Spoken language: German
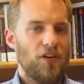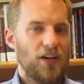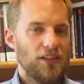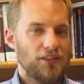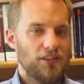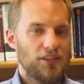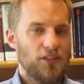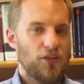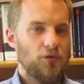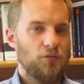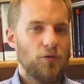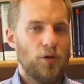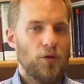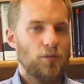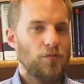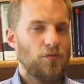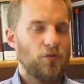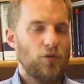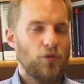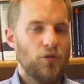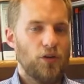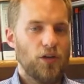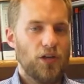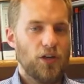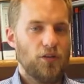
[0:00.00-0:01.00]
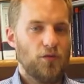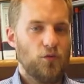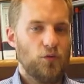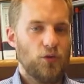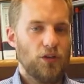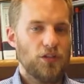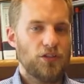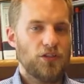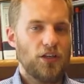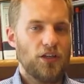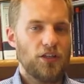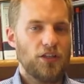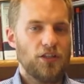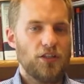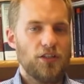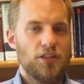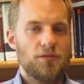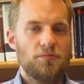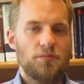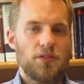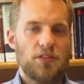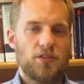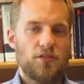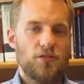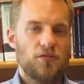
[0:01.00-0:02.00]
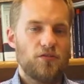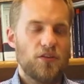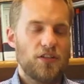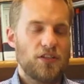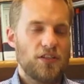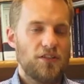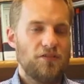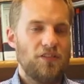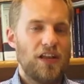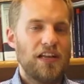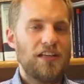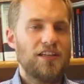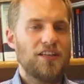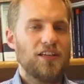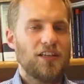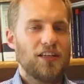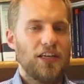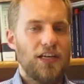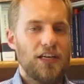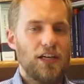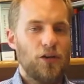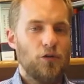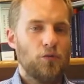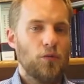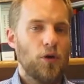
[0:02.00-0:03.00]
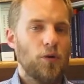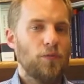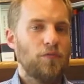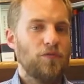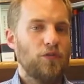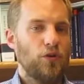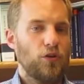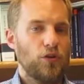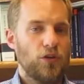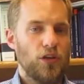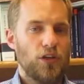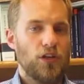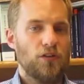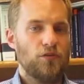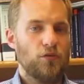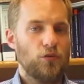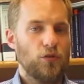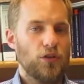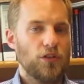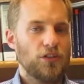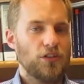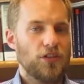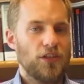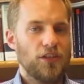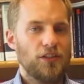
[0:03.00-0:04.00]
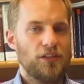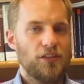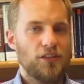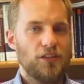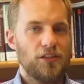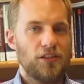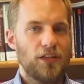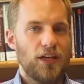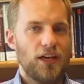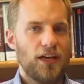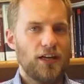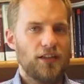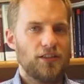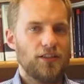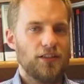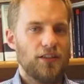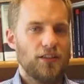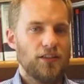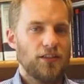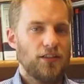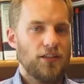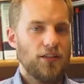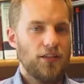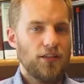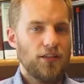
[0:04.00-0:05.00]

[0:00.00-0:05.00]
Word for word: was denn überhaupt Völkergewohnheitsrecht ist, beziehungsweise welche Regel überhaupt völkergewohnheitsrechtlichen Charakter hat.